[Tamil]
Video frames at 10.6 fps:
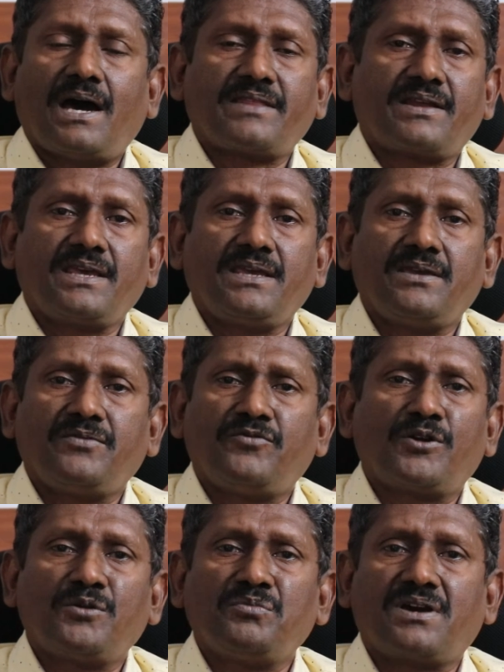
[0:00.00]
அதனை
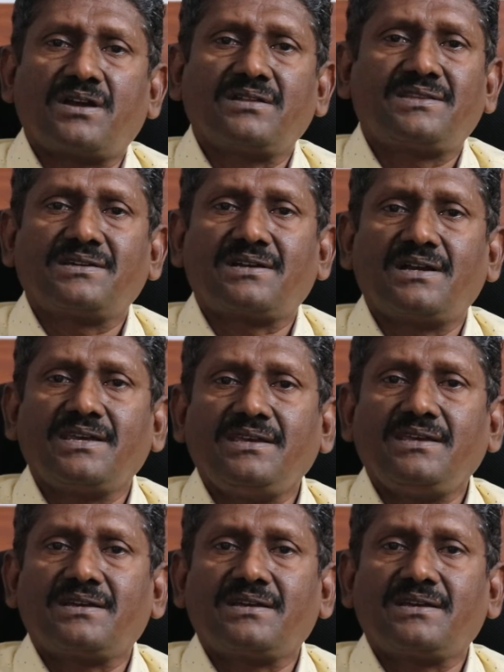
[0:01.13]
வெறும் கருத்துக்களை